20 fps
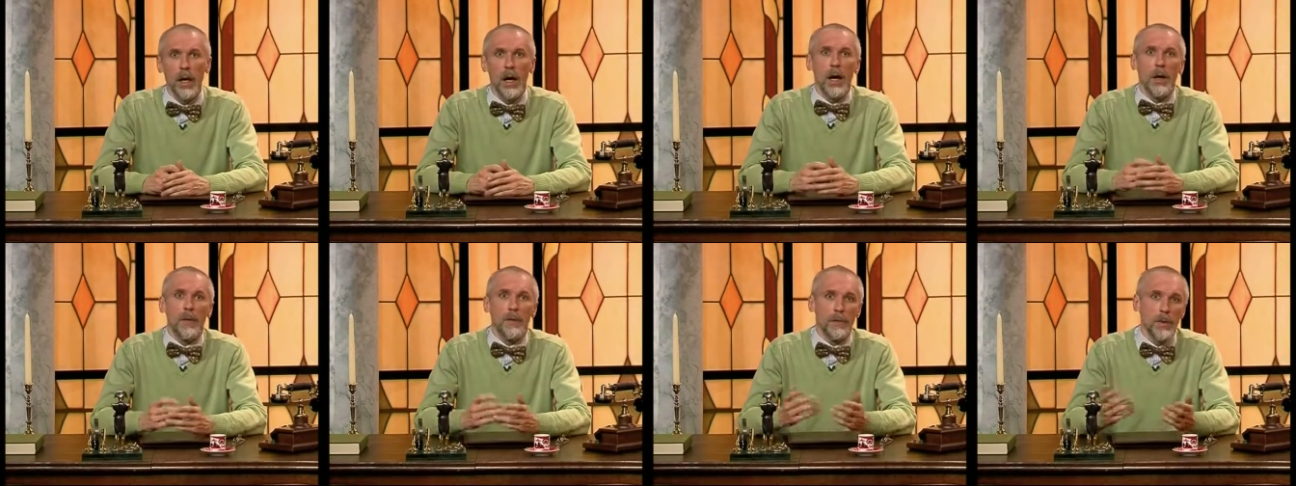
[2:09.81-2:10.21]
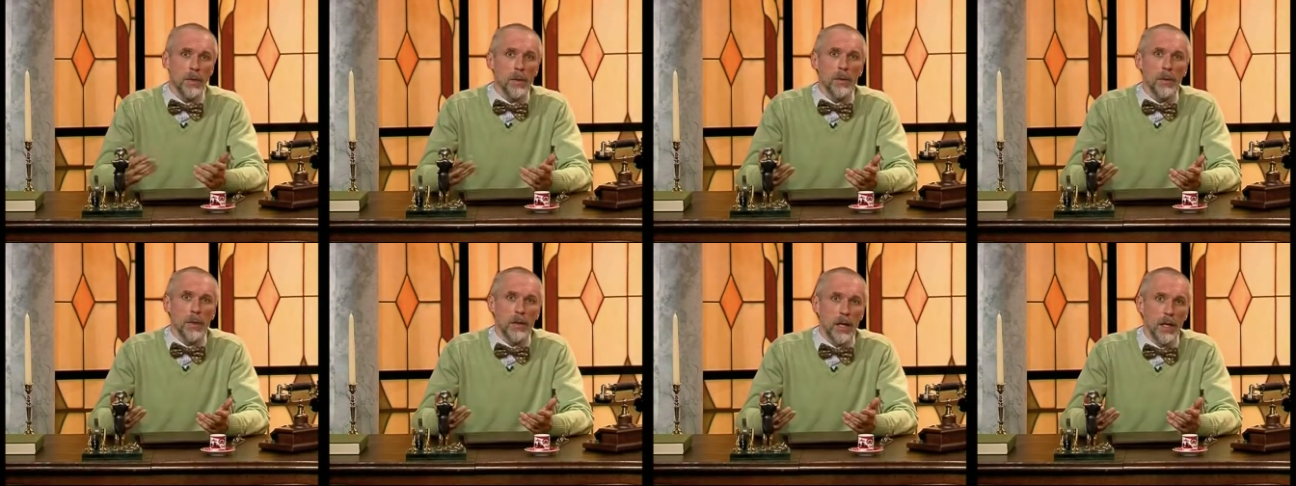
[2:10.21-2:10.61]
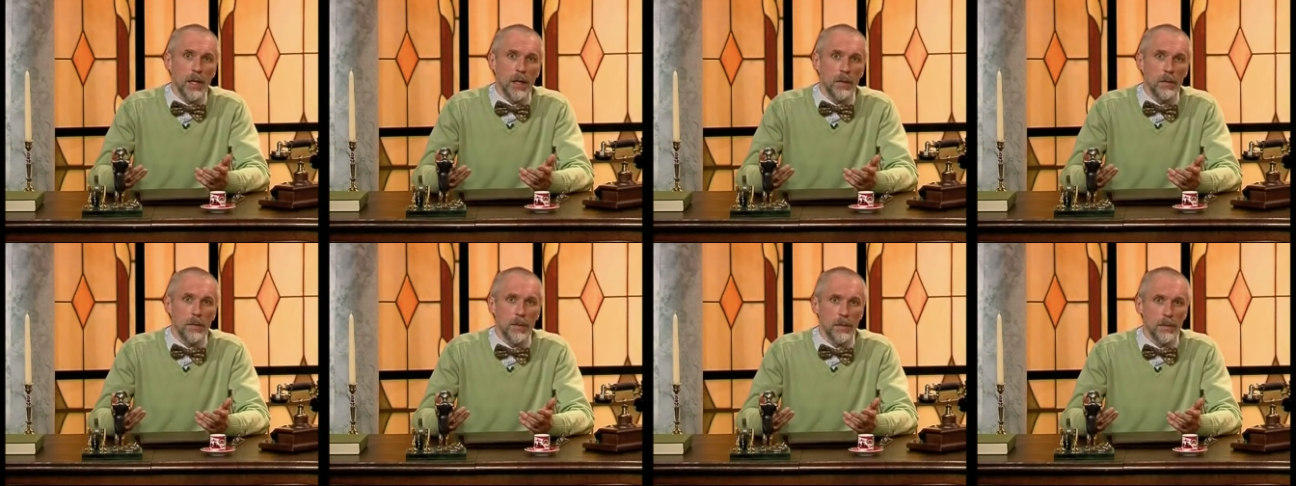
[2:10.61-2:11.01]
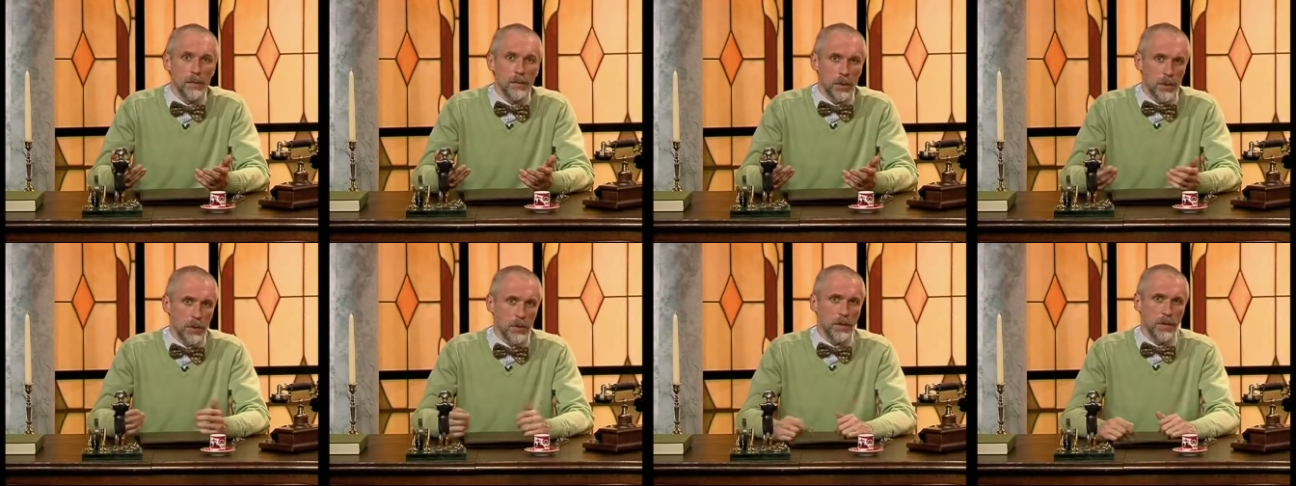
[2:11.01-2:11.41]
А фирма Данлопа
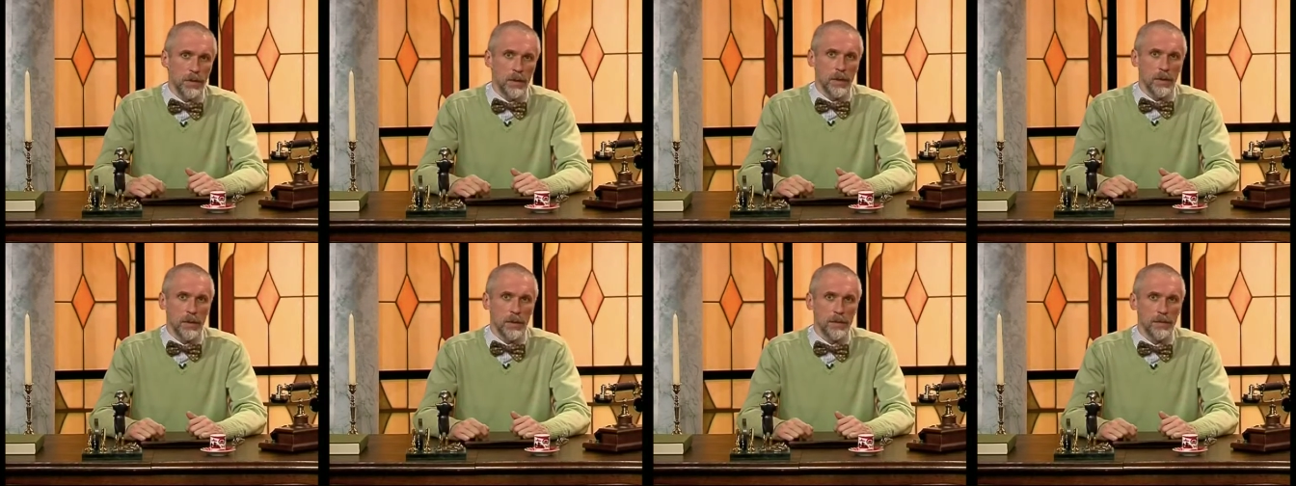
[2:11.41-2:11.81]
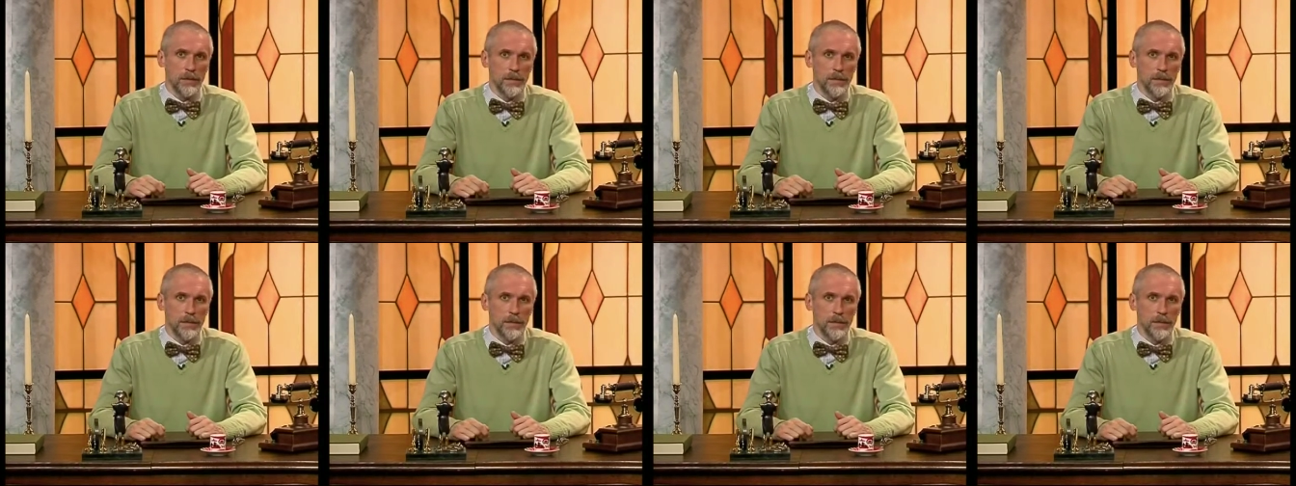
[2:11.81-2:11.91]
процветала.